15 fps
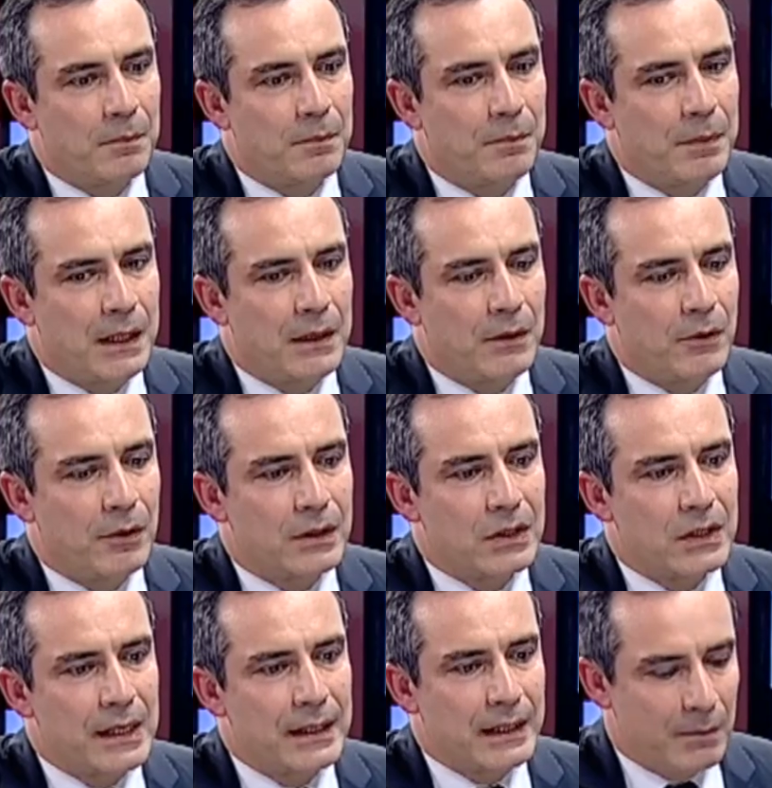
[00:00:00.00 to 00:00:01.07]
Peki
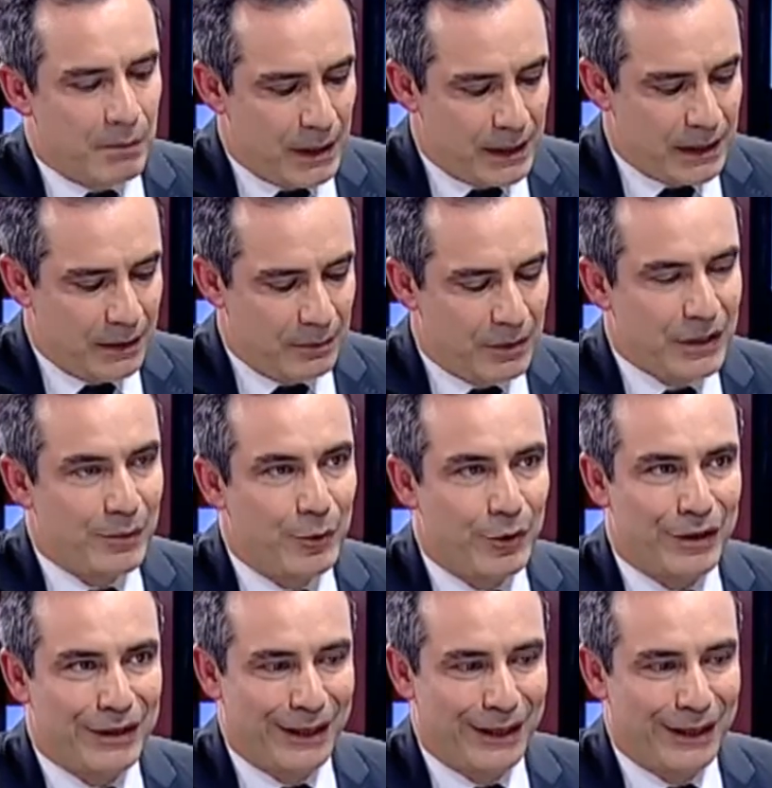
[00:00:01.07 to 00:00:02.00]
yöneticilerden bahsetmişken bu arada